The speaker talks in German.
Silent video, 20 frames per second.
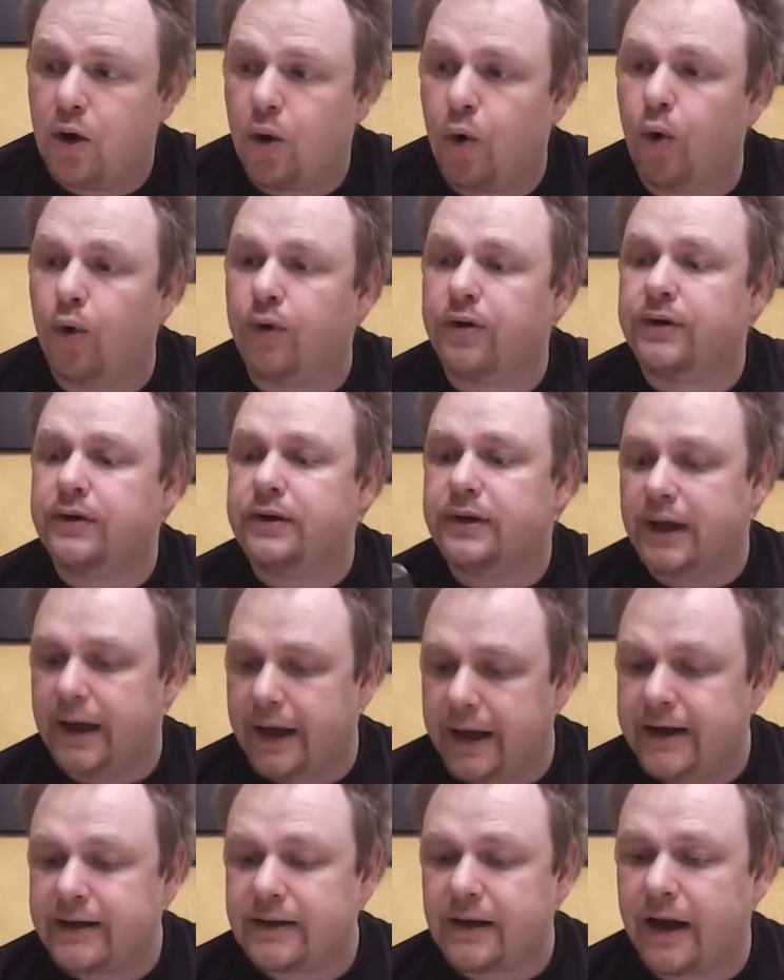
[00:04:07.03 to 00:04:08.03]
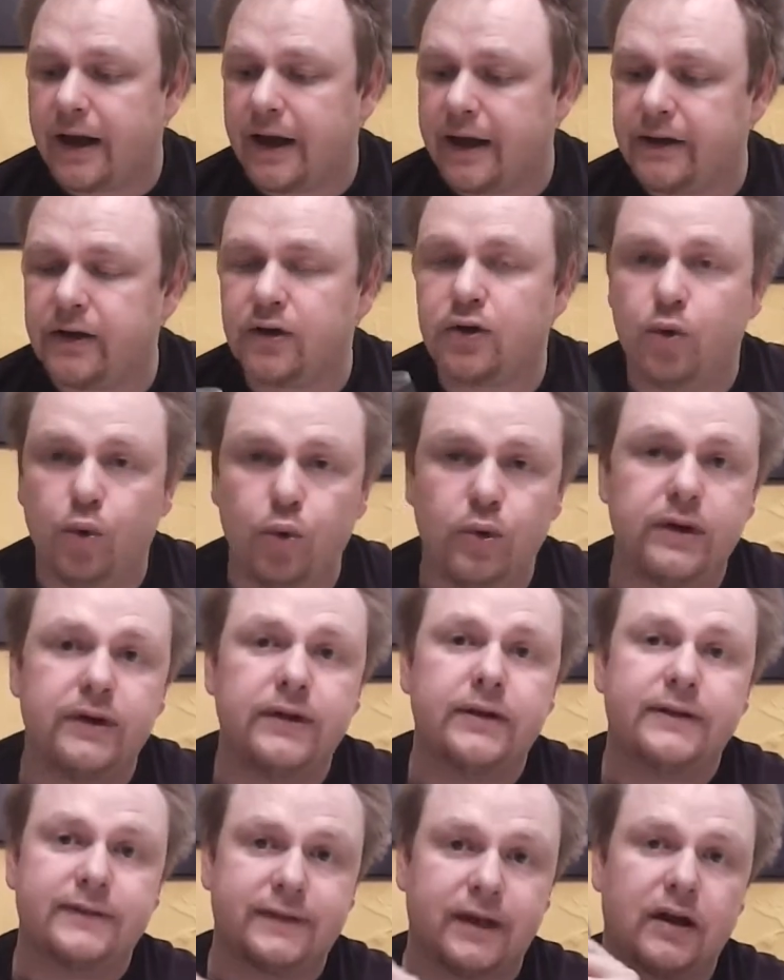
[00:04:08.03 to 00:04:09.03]
Und echt eine
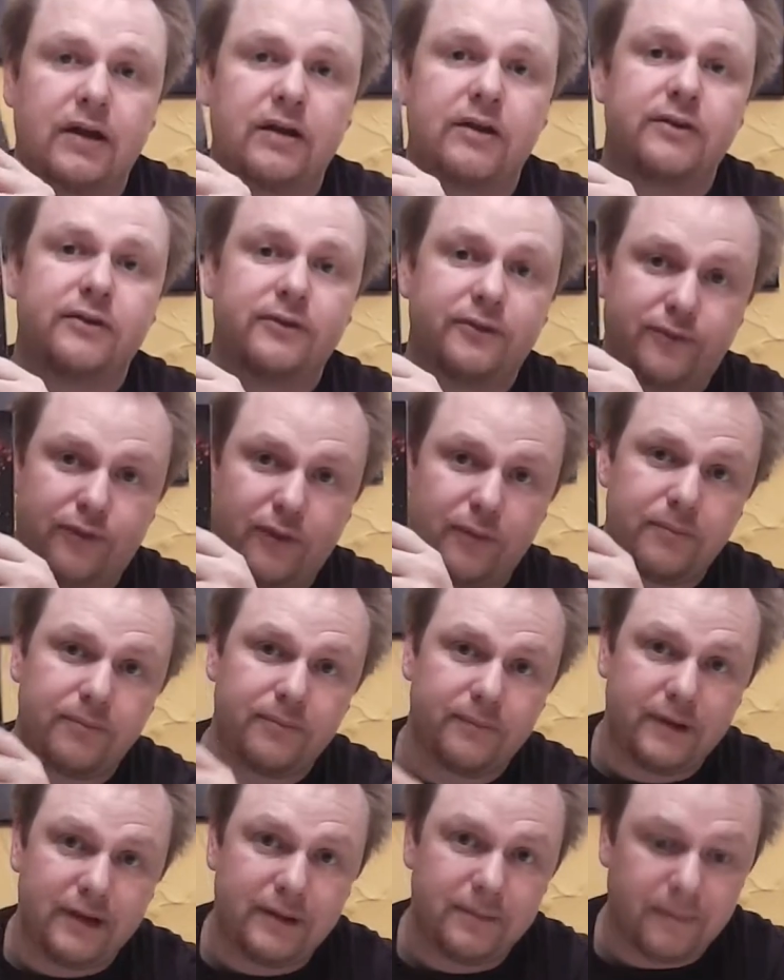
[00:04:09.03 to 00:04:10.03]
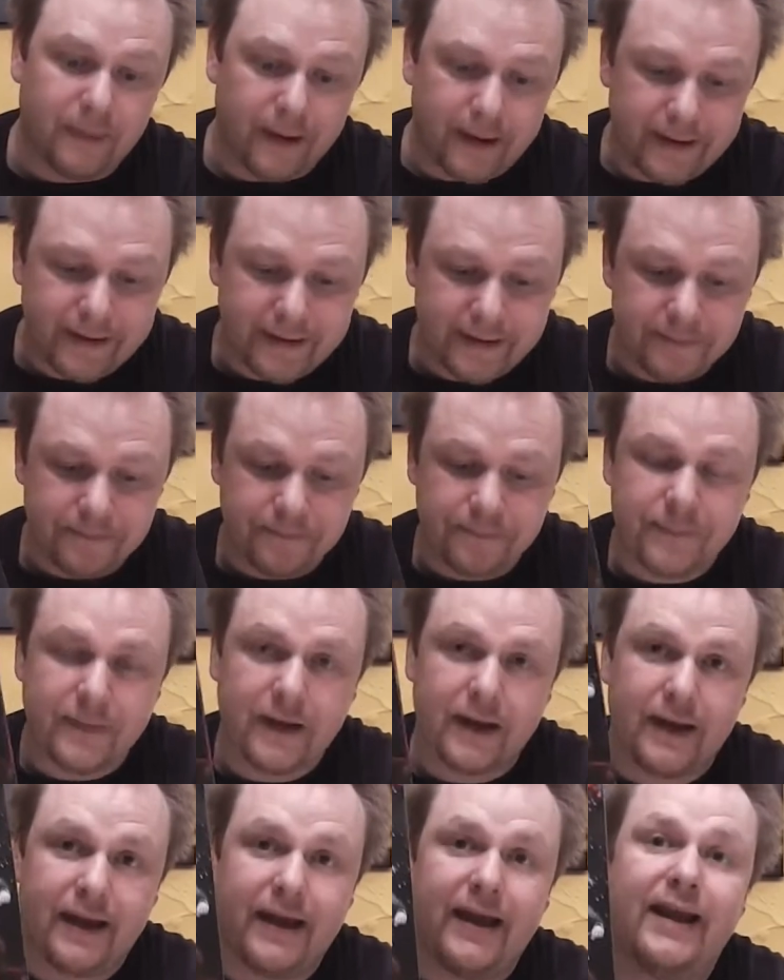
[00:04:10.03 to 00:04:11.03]
coole Sache vom lieben Mike
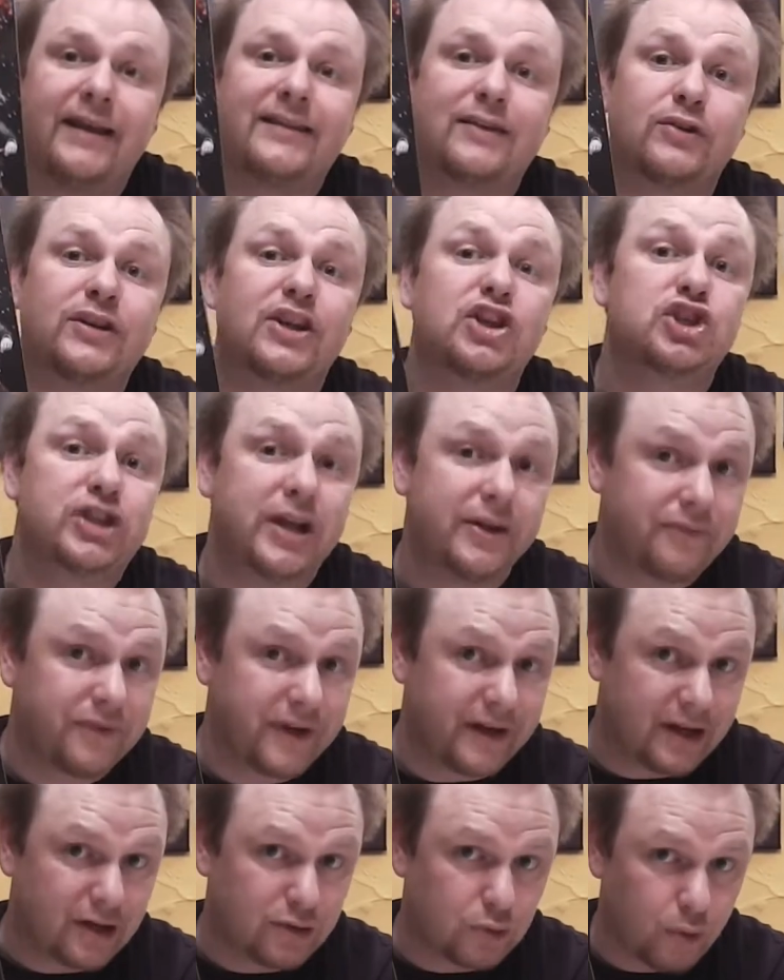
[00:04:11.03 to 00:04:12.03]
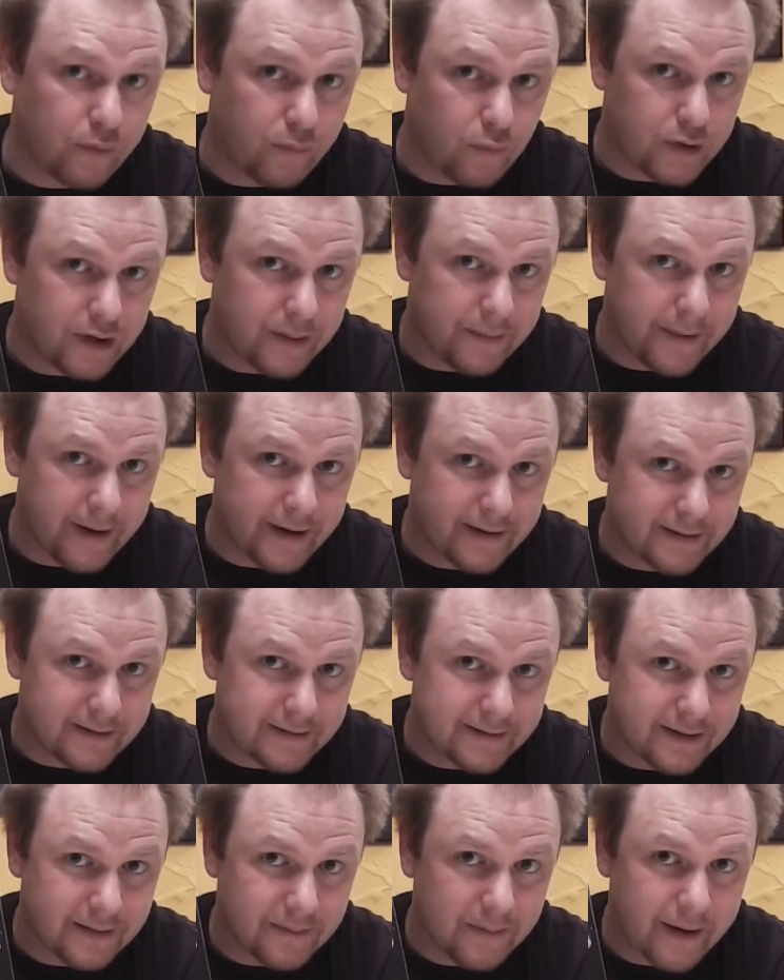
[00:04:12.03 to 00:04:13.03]
ist auch der Chefredakteur
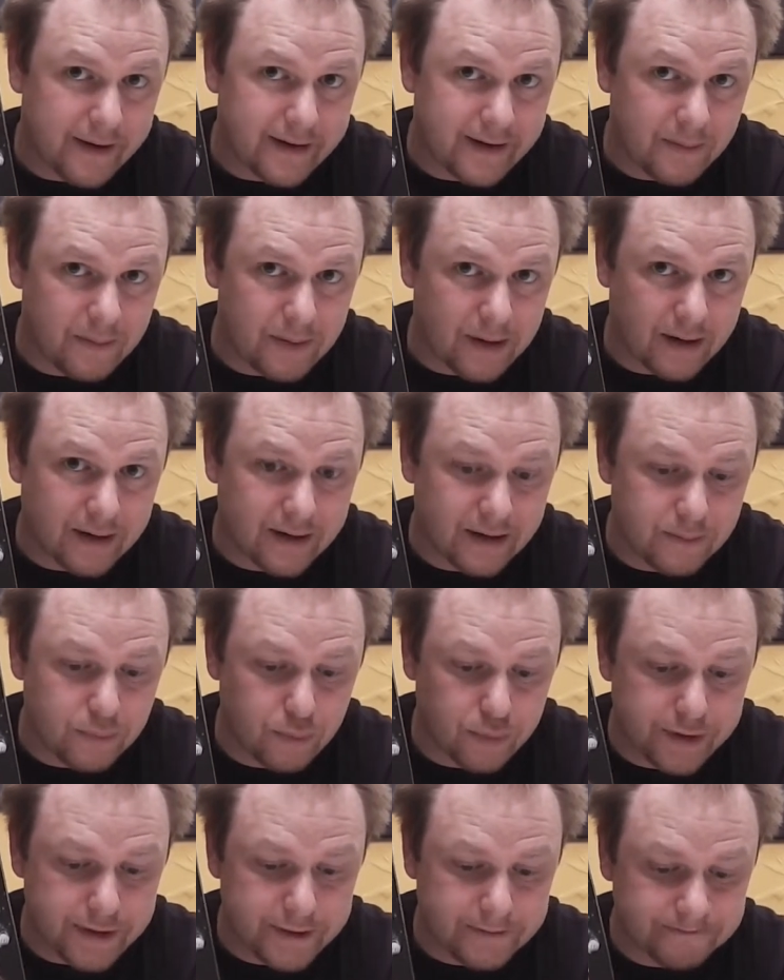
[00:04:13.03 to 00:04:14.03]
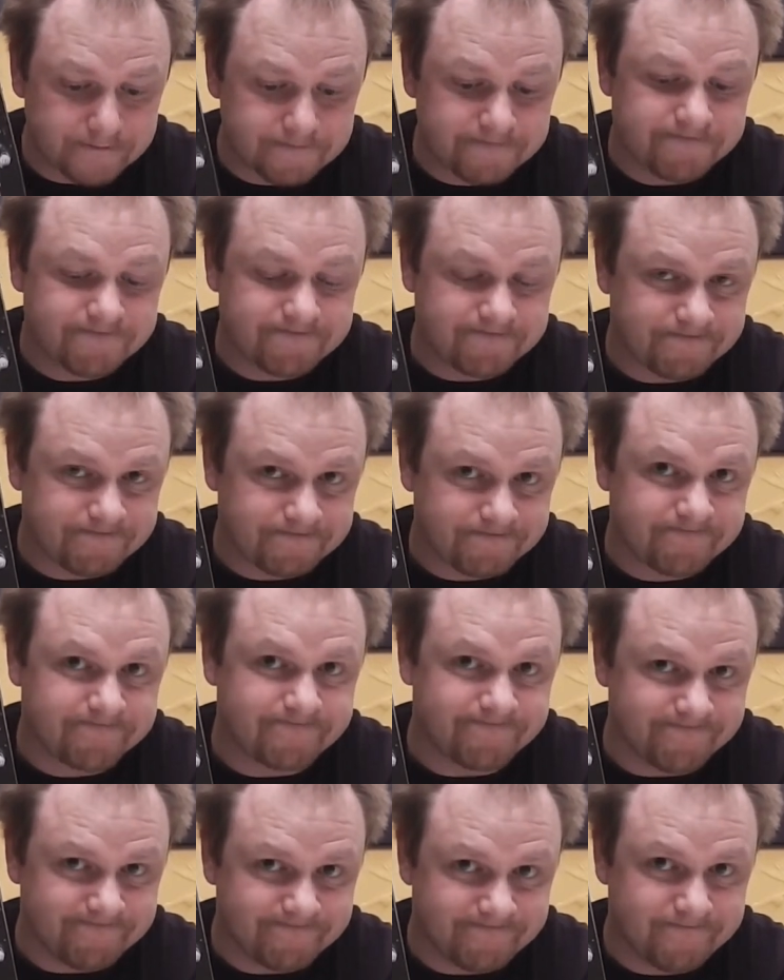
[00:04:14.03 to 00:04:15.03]
wohlgemerkt, der Mike Blankenbrück.
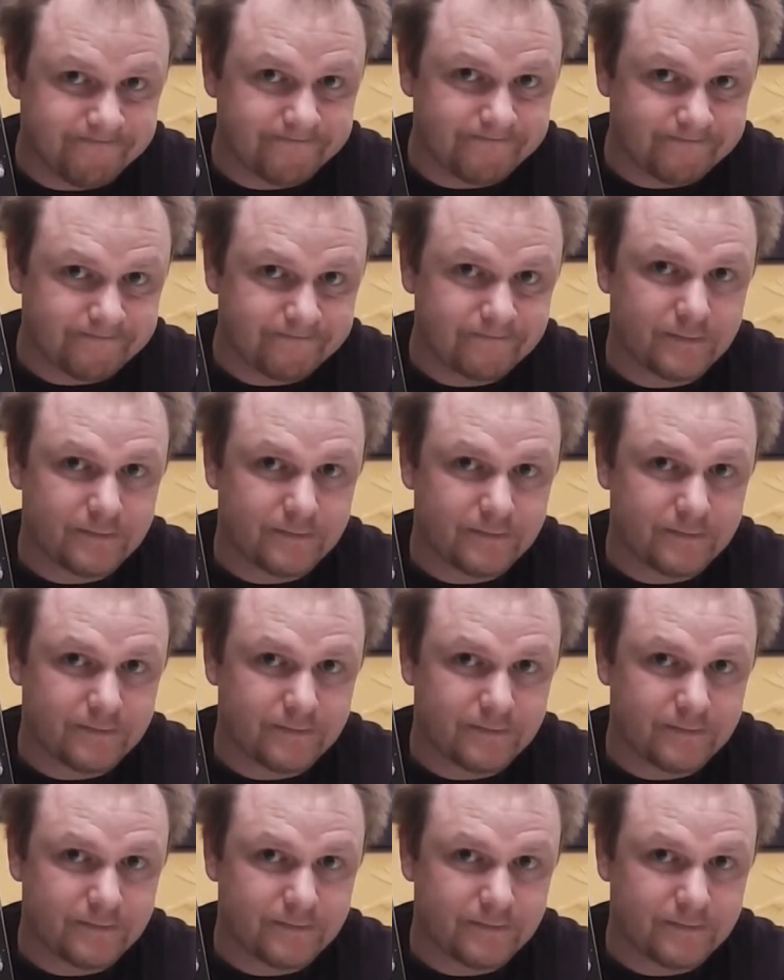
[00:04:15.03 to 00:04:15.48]
Mhm.